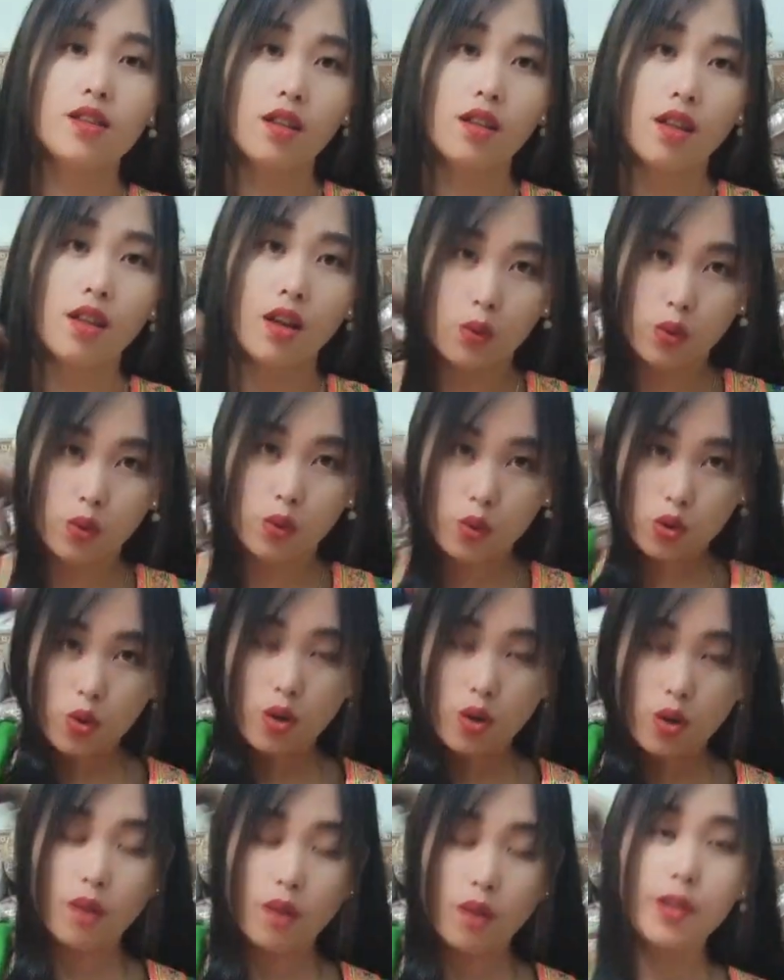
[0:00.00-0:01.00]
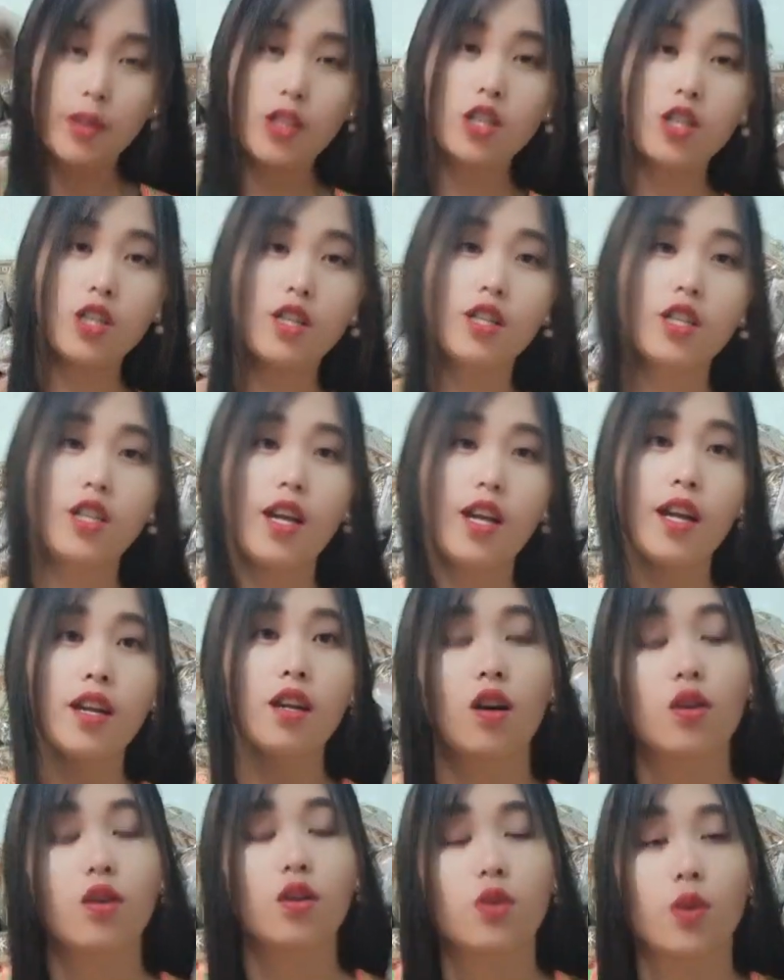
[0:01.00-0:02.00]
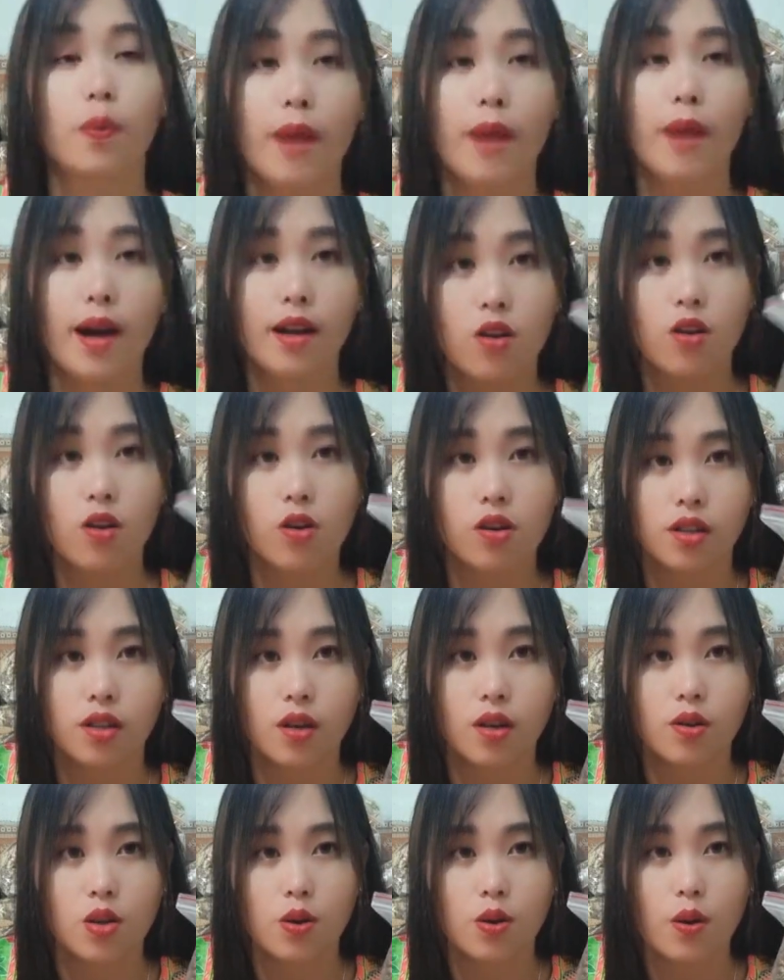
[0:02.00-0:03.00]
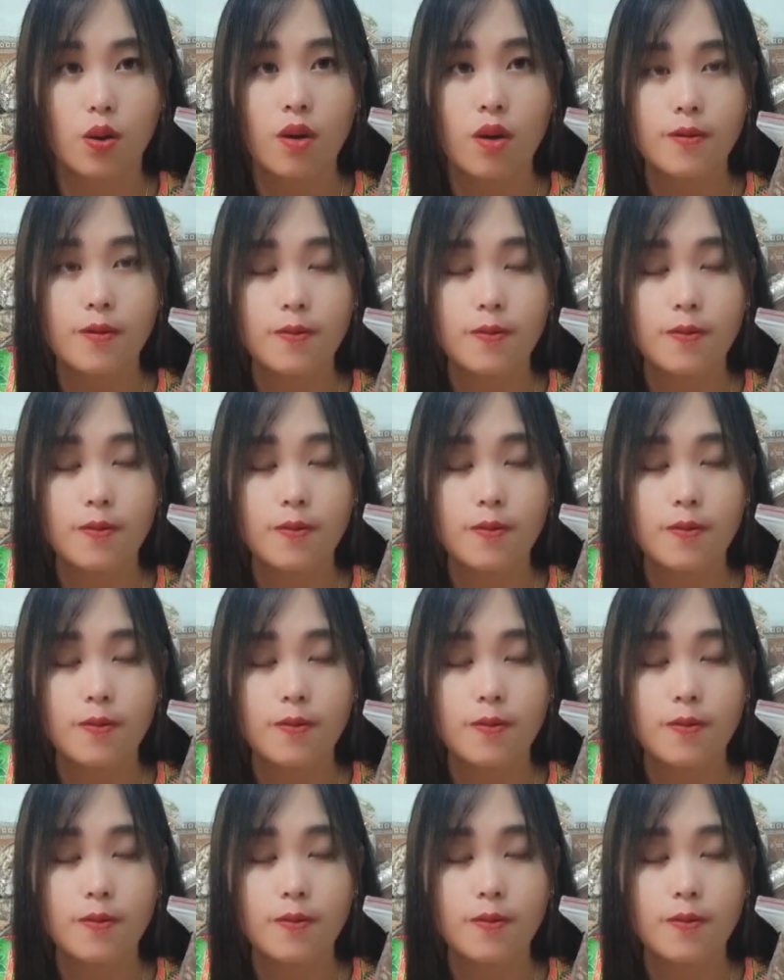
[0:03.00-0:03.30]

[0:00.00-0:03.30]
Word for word: xong tại cụ tôi chua nó mình chỉ sẽ nữa họ giờ bác họ tao cho